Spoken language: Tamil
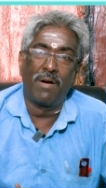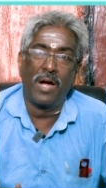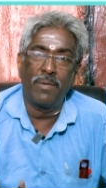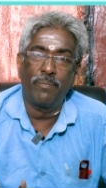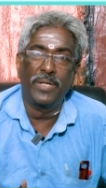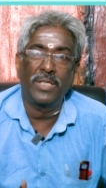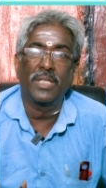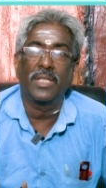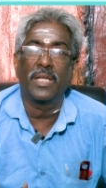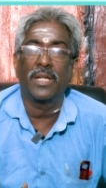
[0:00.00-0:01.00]
வாய்ப்பு
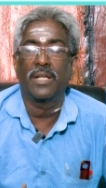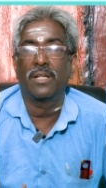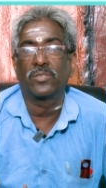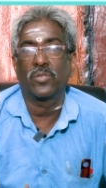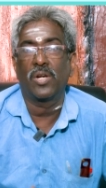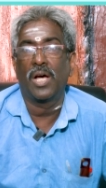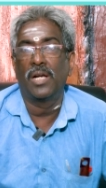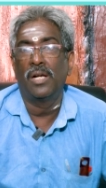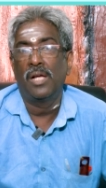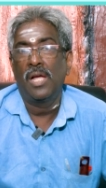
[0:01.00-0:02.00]
இருந்தது என்னென்று
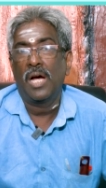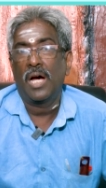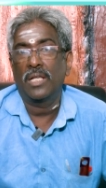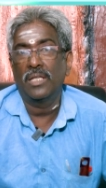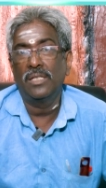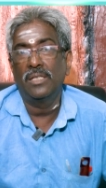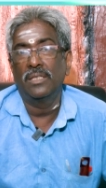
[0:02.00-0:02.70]
சொன்னால் அது